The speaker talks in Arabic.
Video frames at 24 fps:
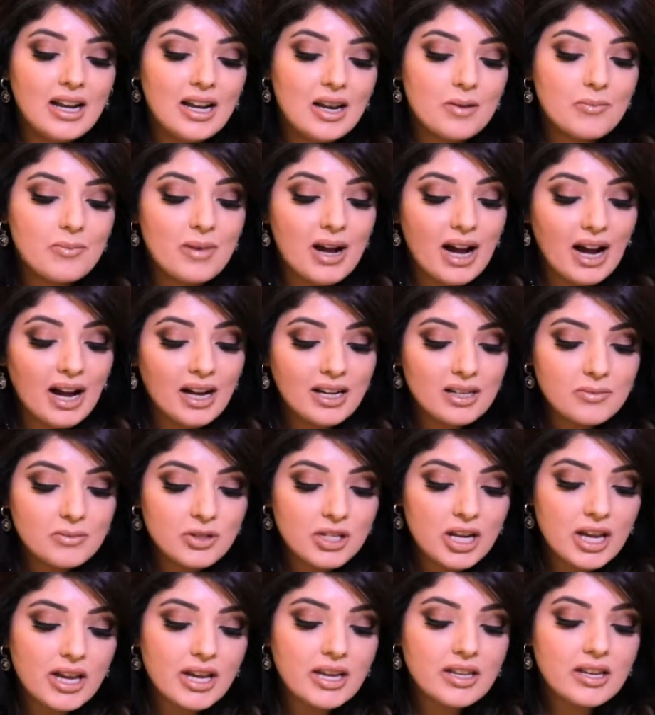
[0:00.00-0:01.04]
لما عالم
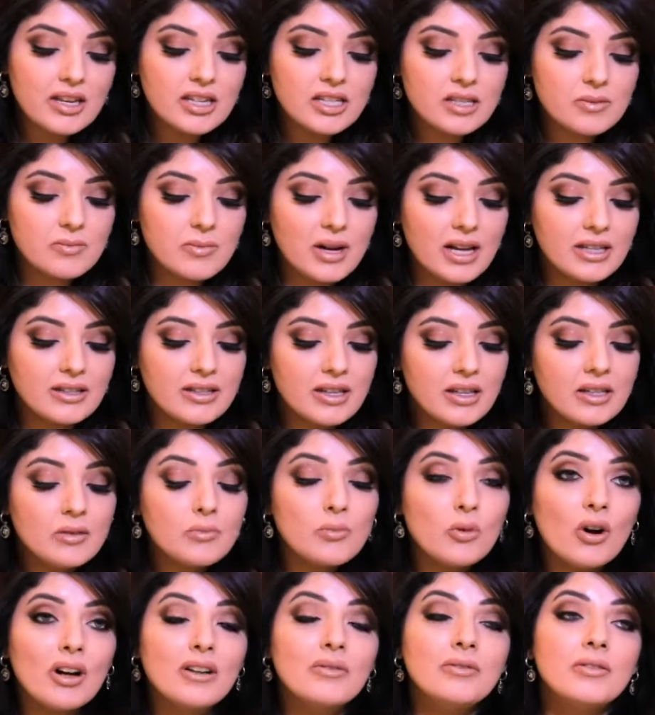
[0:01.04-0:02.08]
شهير اسمه ديل
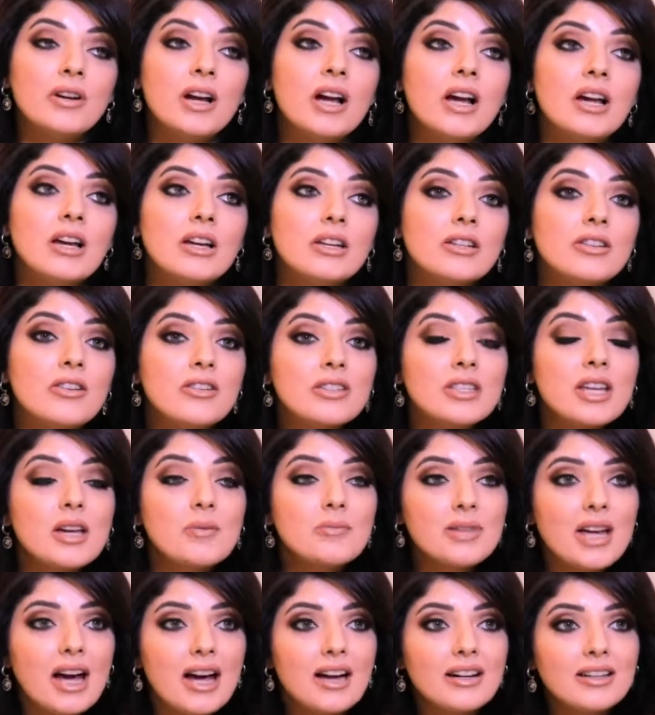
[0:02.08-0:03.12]
بويف
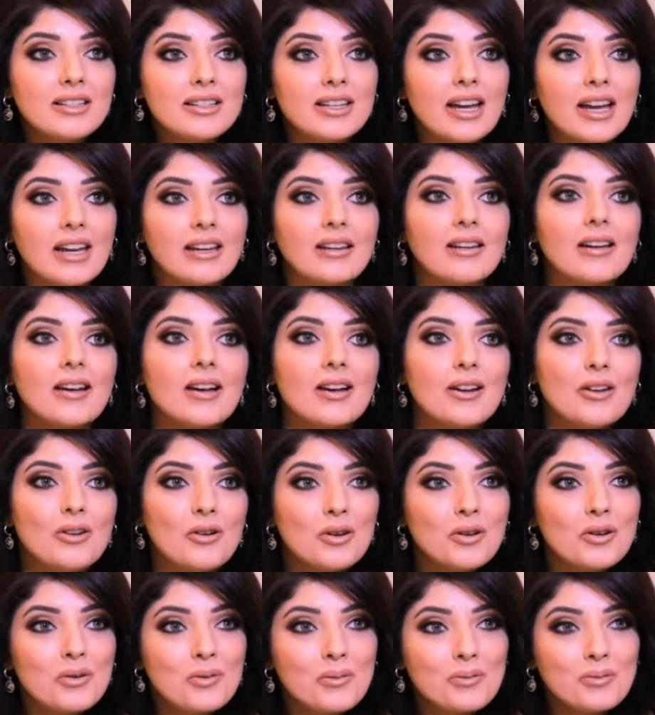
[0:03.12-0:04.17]
رسم دائرتين
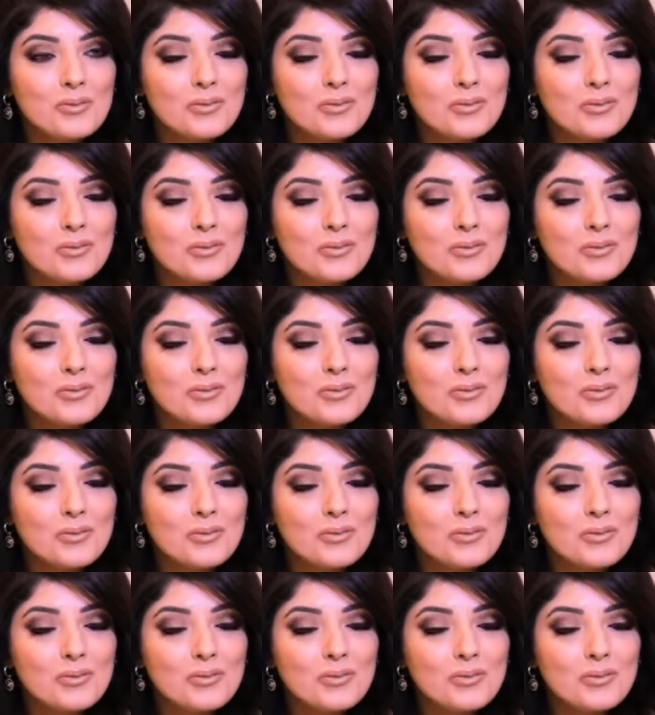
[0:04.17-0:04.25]
لونهم